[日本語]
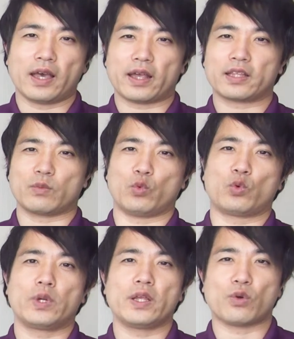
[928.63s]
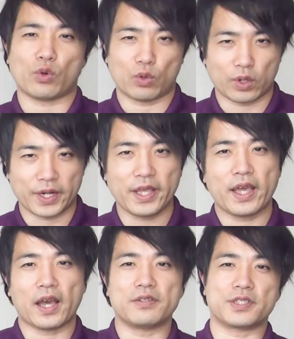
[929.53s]
あなたも行える方法が
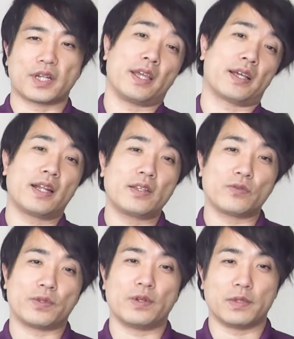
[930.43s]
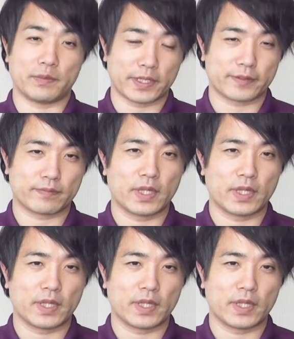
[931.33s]
ね、あるんじゃないかなというふうに思います。